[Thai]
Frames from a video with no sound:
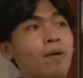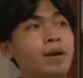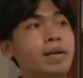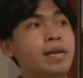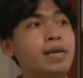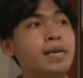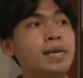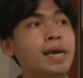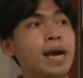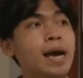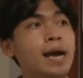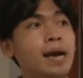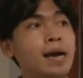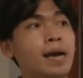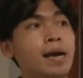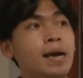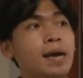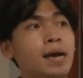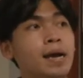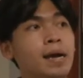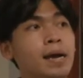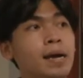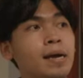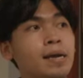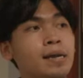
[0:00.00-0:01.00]
วันหนึ่งอะ
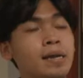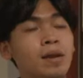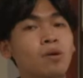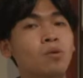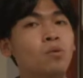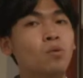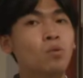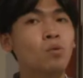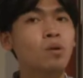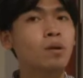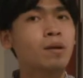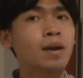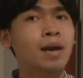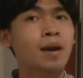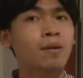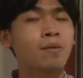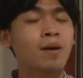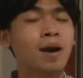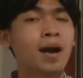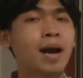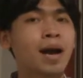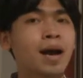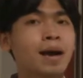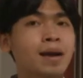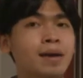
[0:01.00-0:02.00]
เรารู้เลยแล้ว
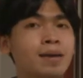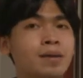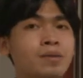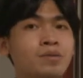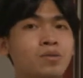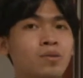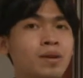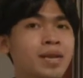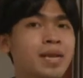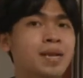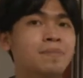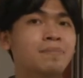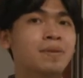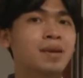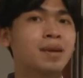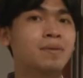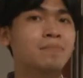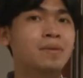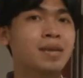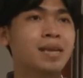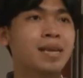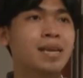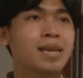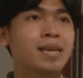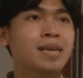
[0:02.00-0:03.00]
ว่าธุรกิจมันก็
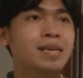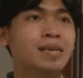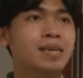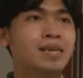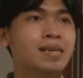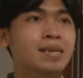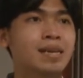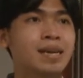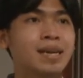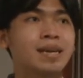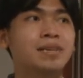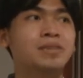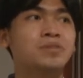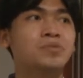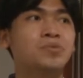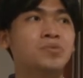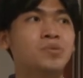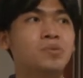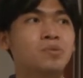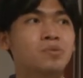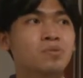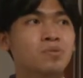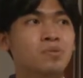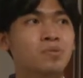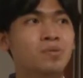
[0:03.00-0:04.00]
มีเกิดอยู่
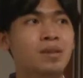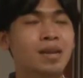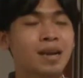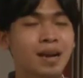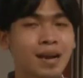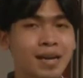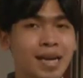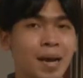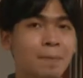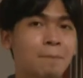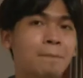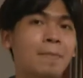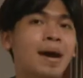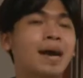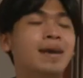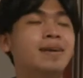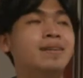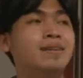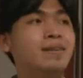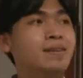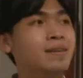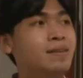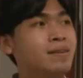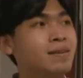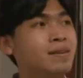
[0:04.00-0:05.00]
แล้วก็ดับไป
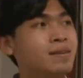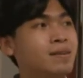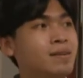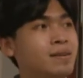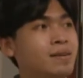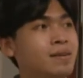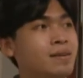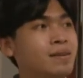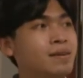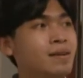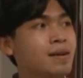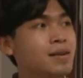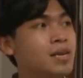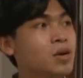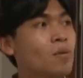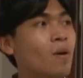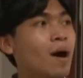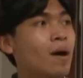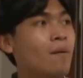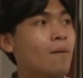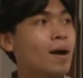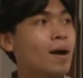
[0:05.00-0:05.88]
เนอะก็คือหวัง